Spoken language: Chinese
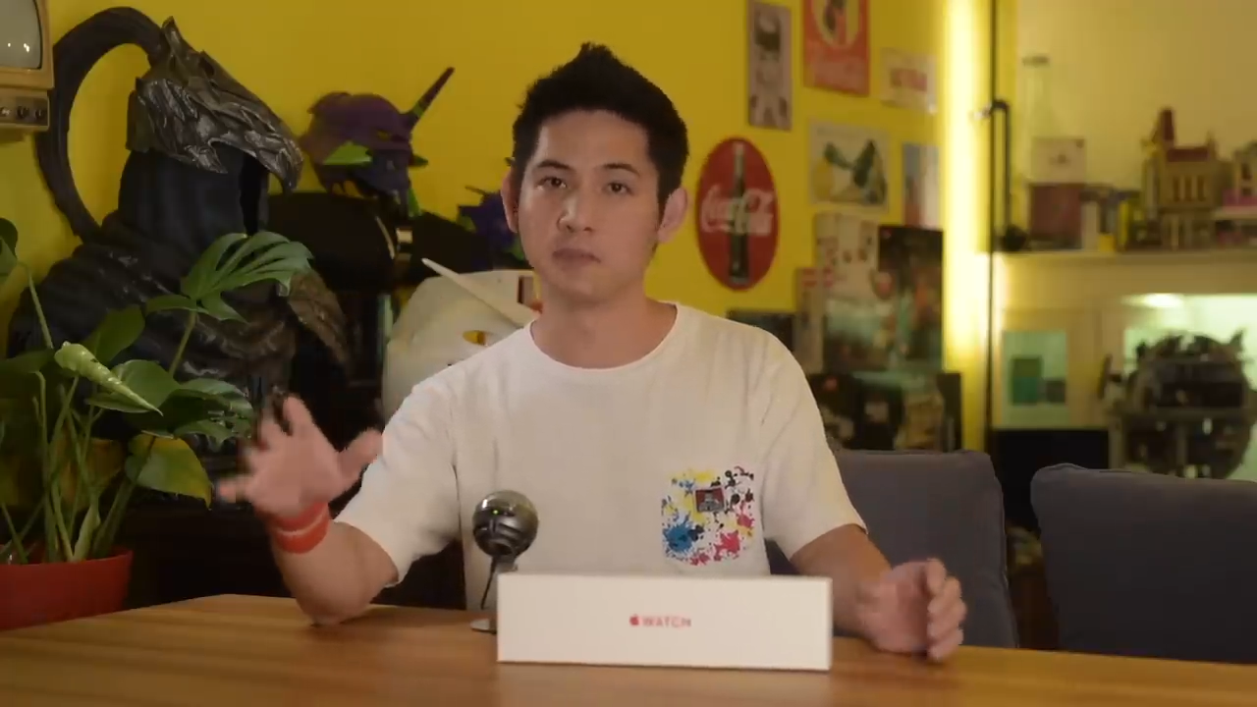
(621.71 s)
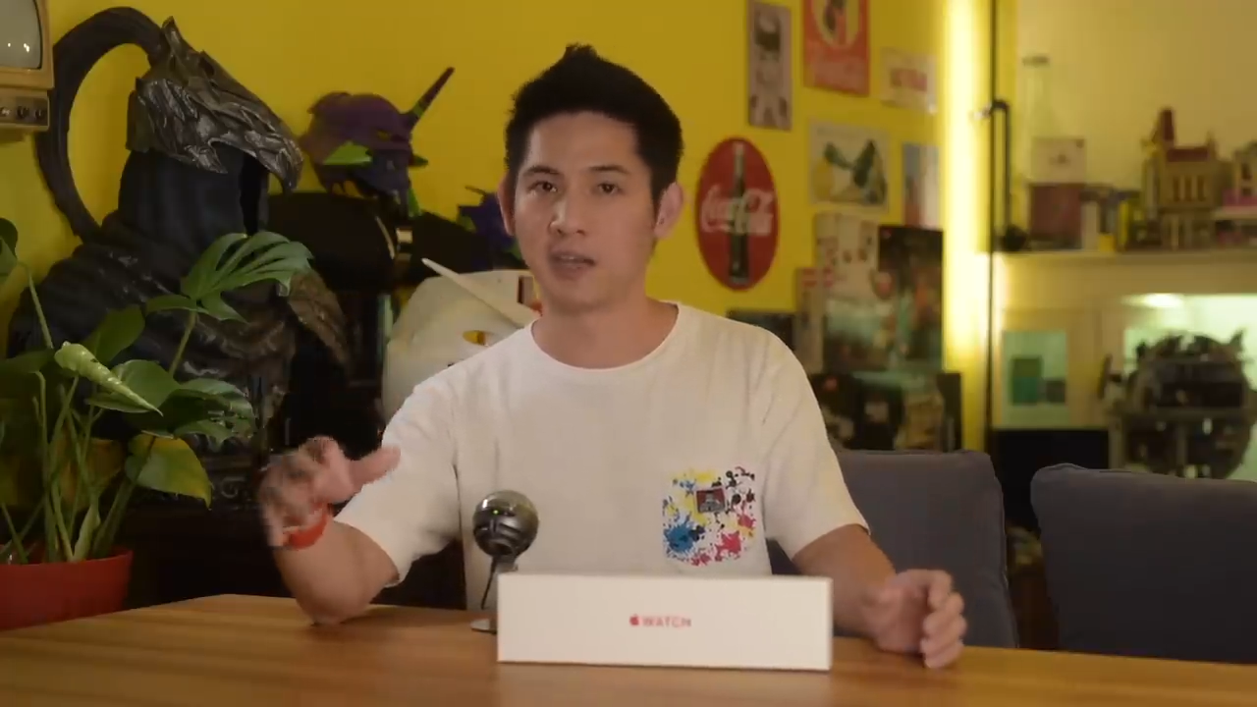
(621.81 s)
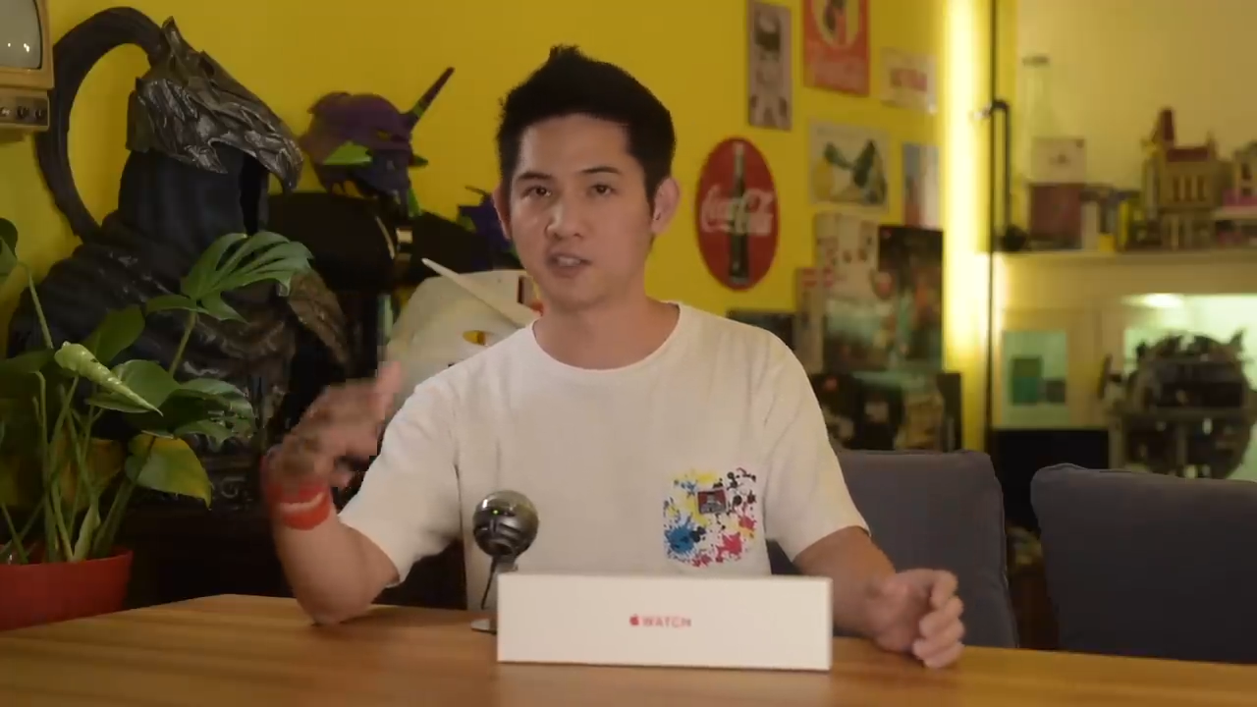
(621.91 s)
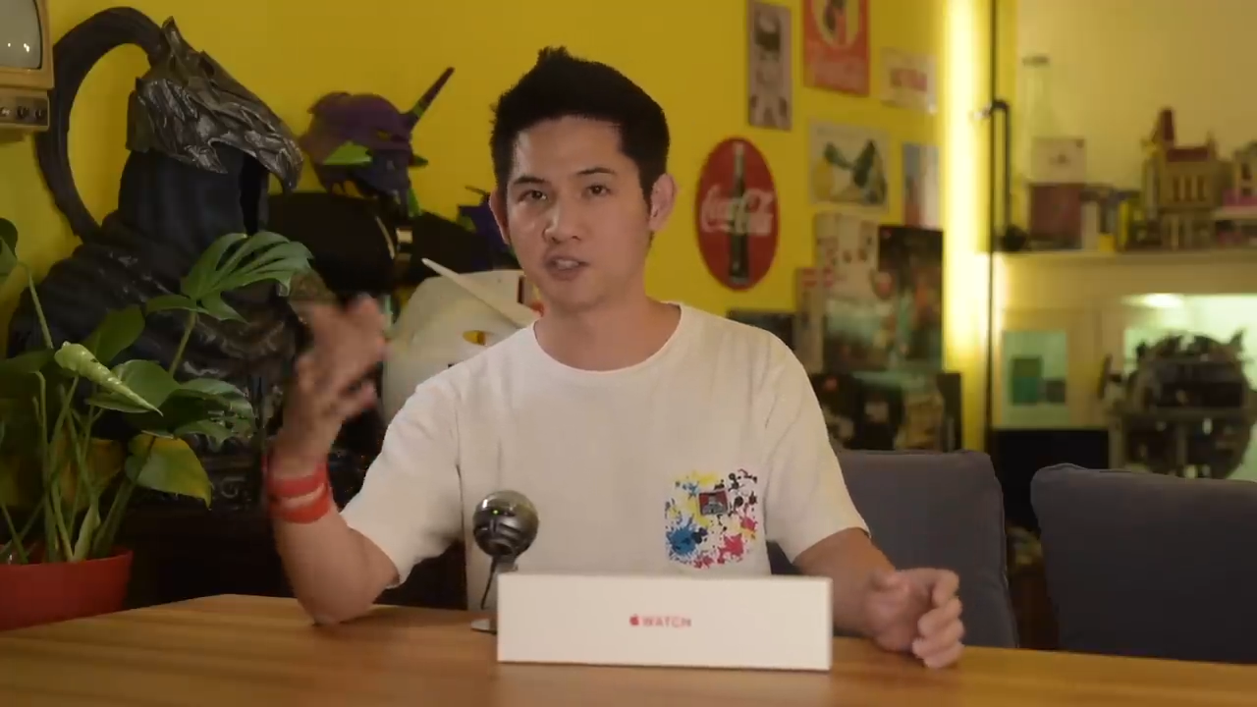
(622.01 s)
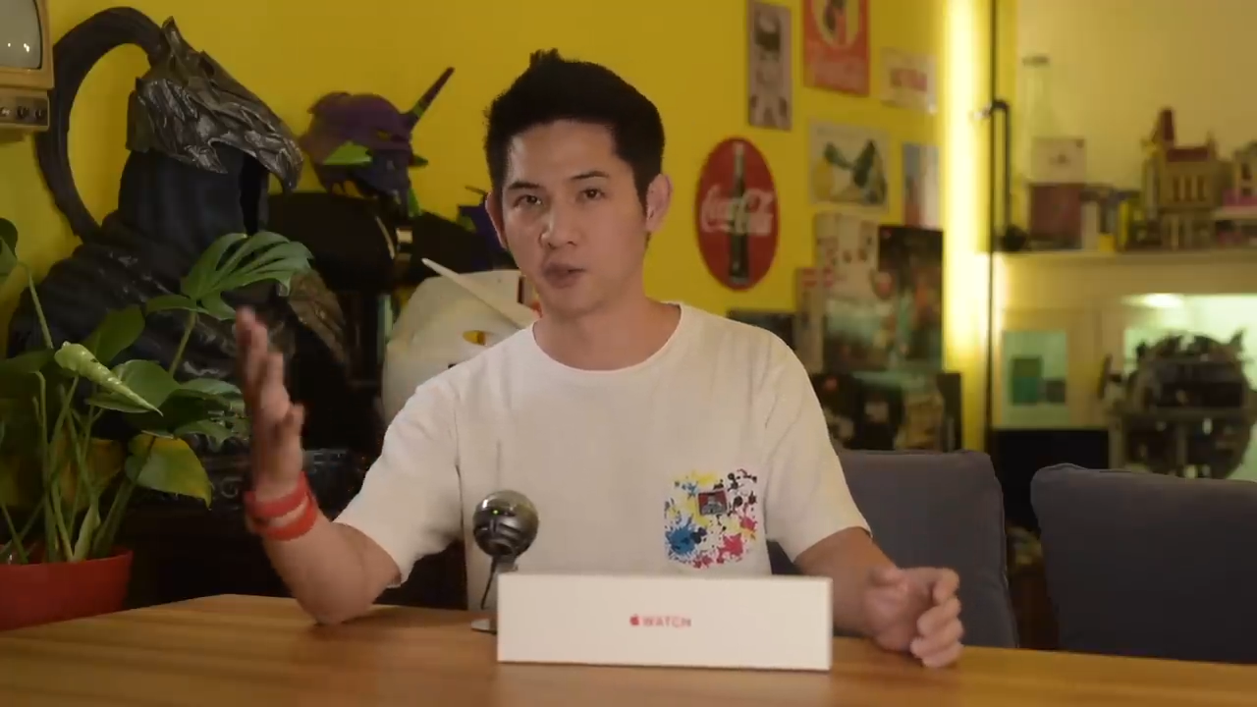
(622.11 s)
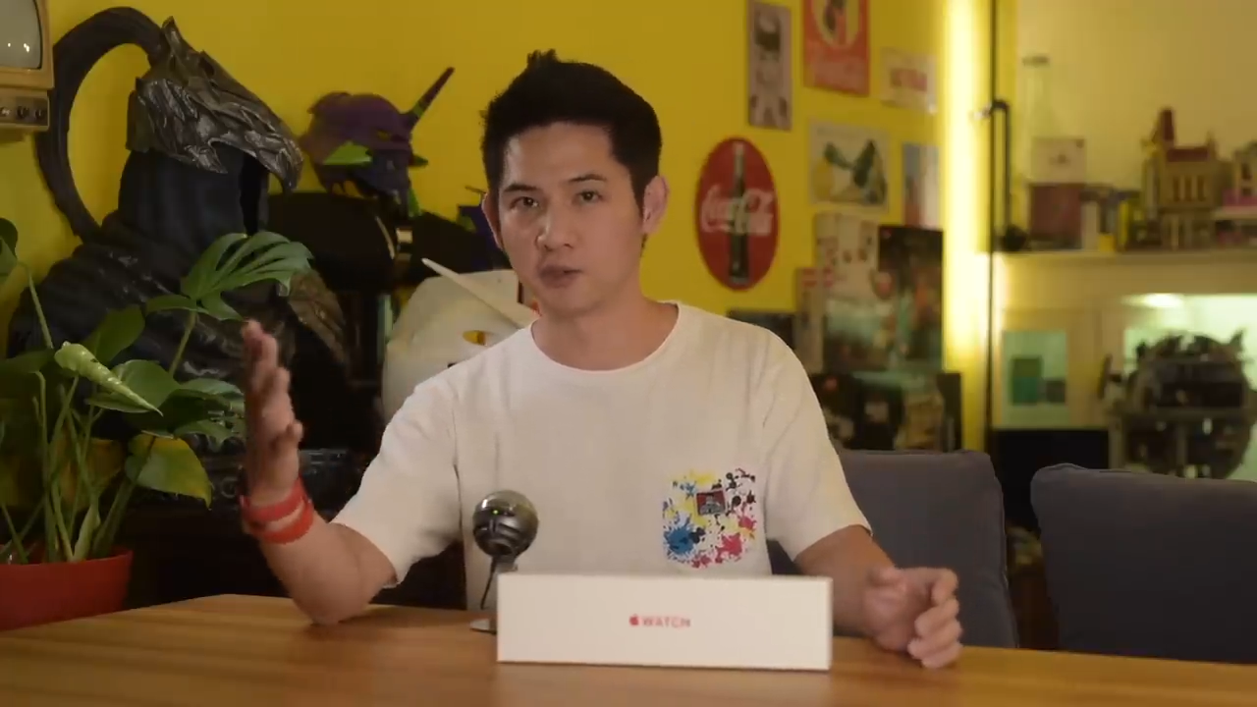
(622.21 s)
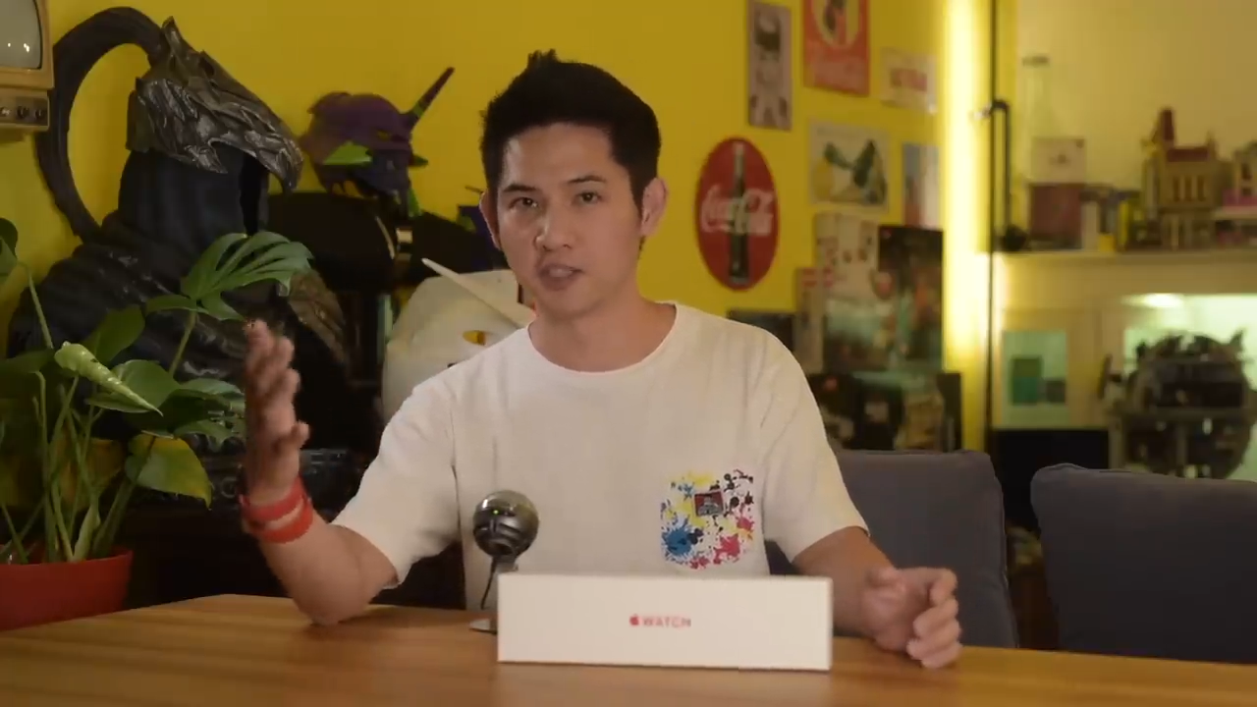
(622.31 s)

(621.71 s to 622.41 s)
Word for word: 必把手